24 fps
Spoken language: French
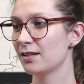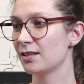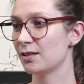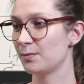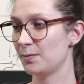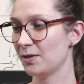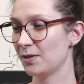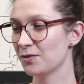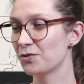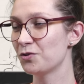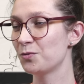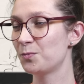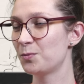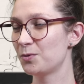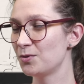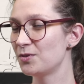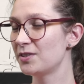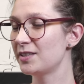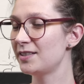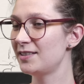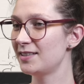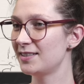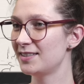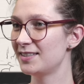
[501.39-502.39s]
eh ben, tu peux
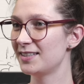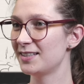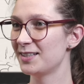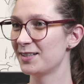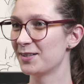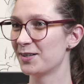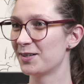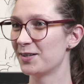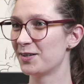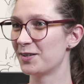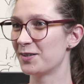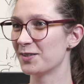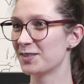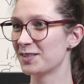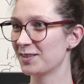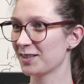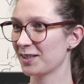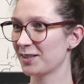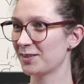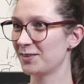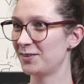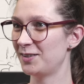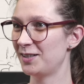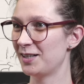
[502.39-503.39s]
utiliser euh, cette
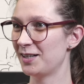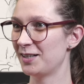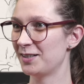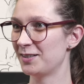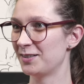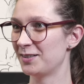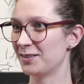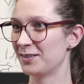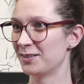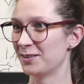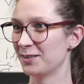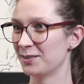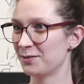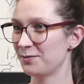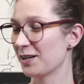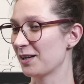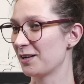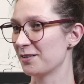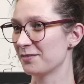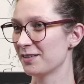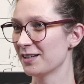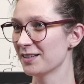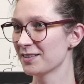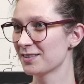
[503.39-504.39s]
règle-là euh, et faire
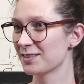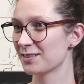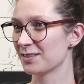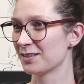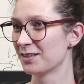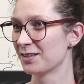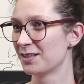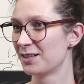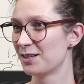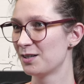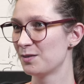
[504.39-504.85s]
l'inverse mhm.